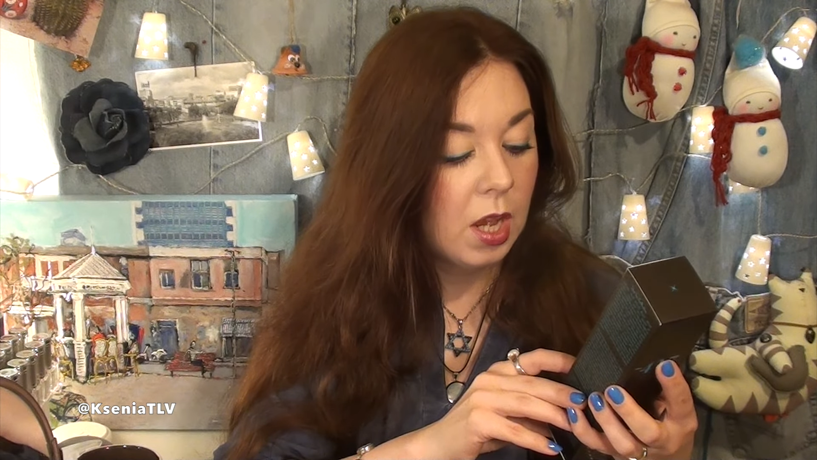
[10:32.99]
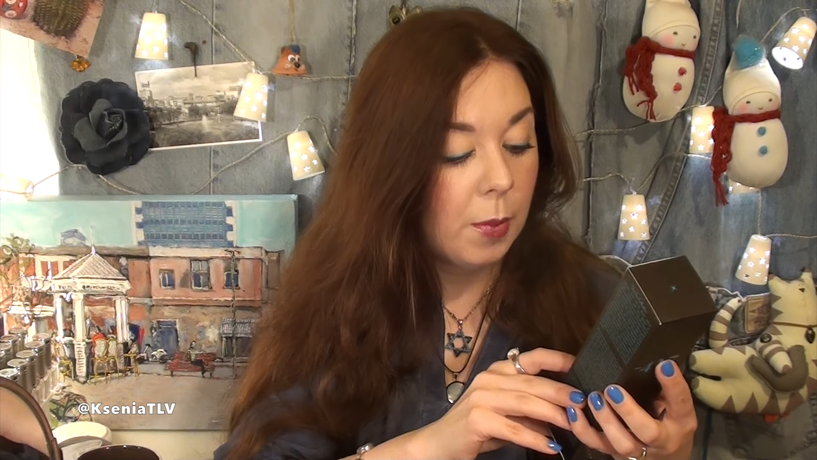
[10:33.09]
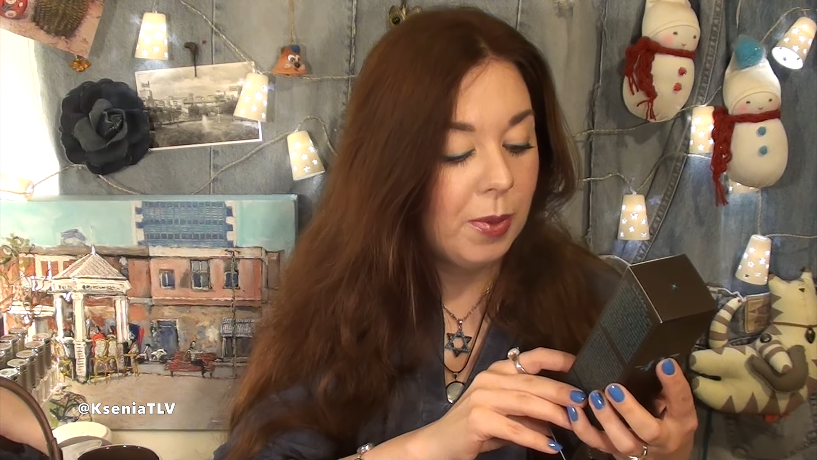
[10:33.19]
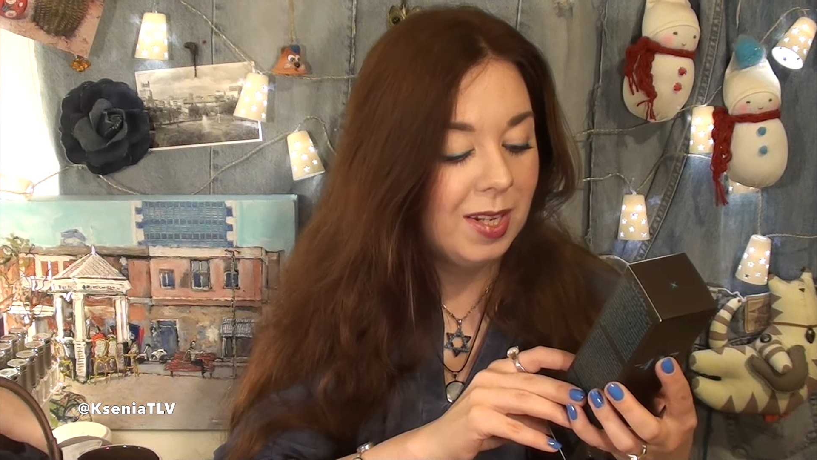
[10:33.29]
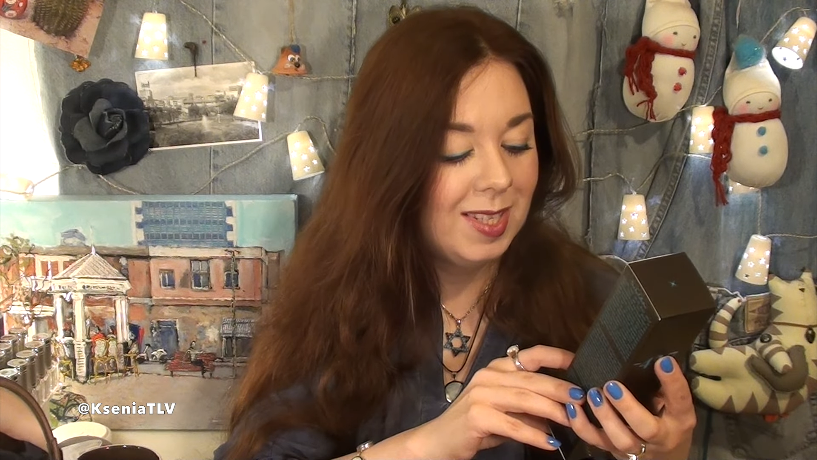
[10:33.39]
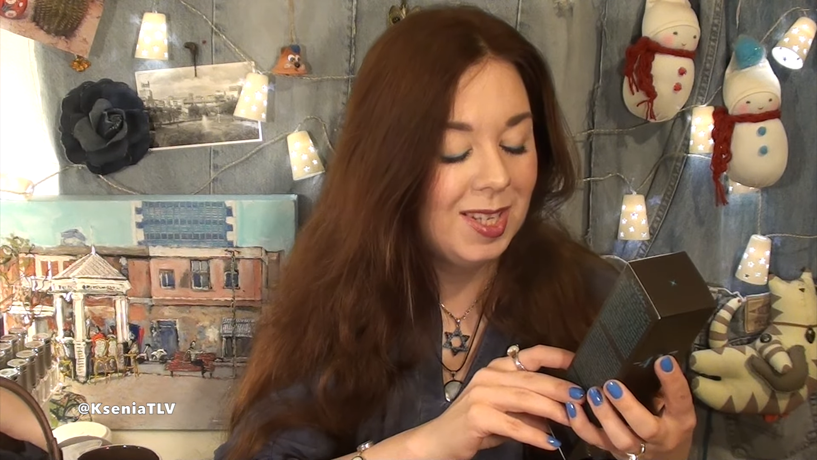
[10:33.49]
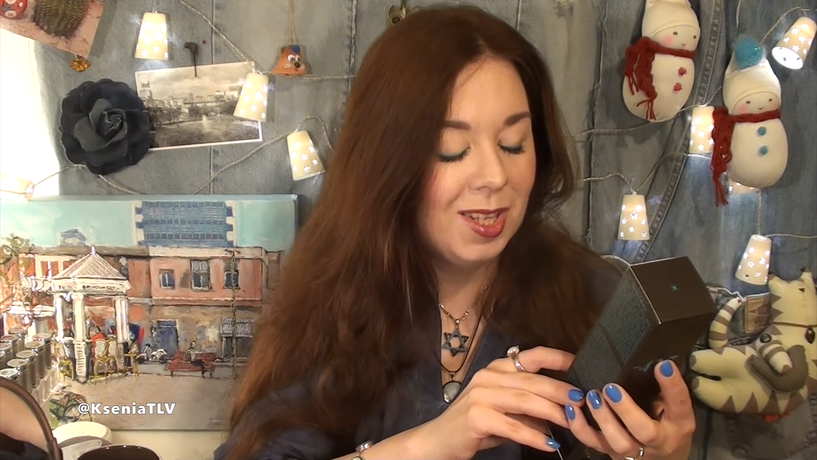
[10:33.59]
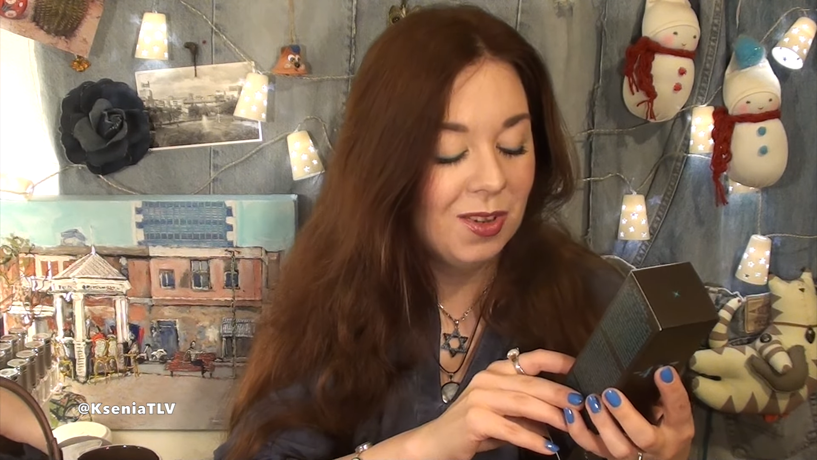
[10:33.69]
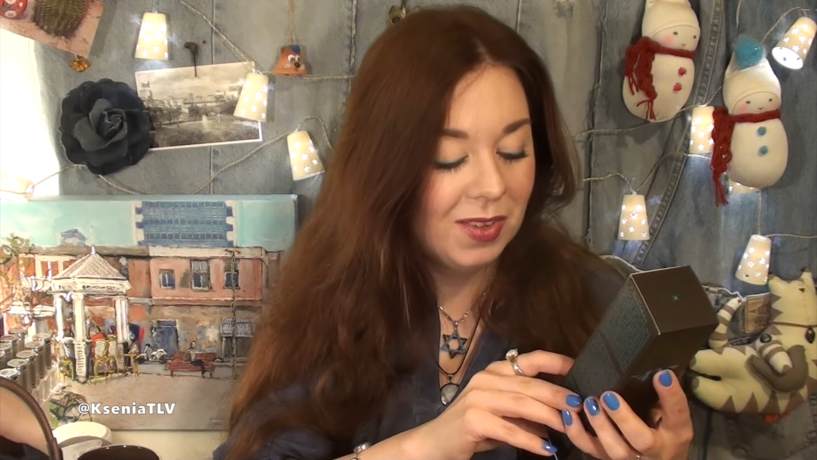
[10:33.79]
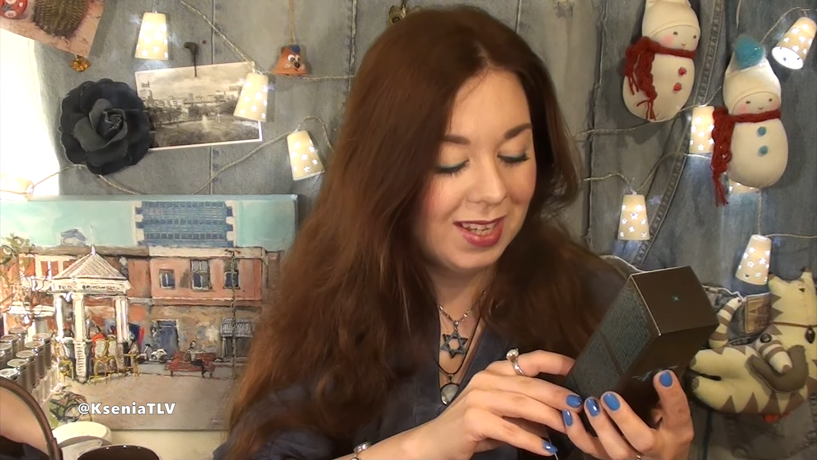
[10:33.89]

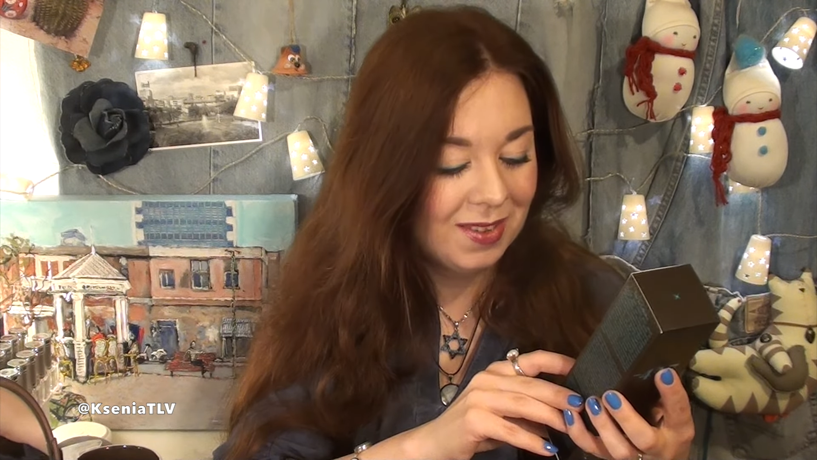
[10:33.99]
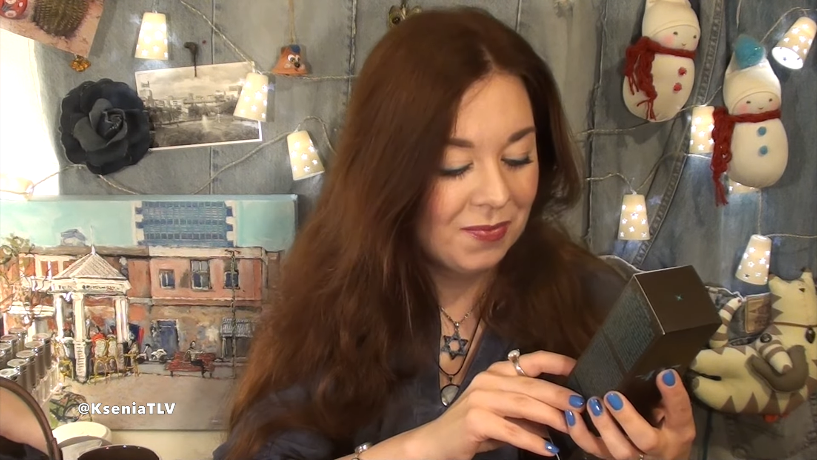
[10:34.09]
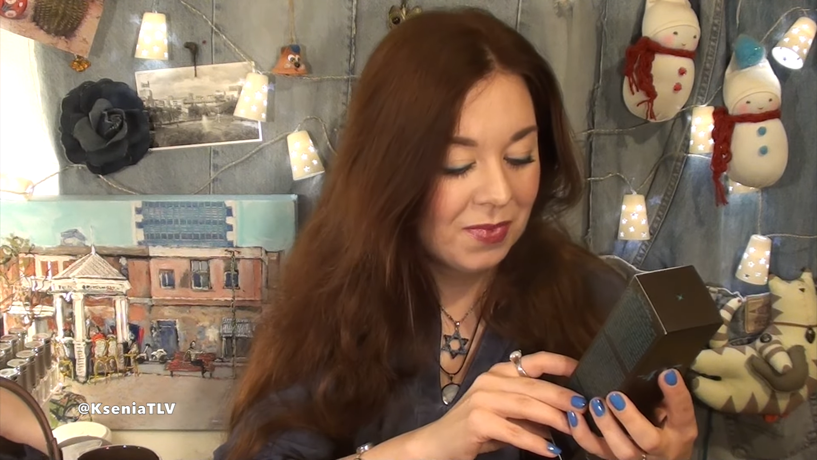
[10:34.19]
апельсиновой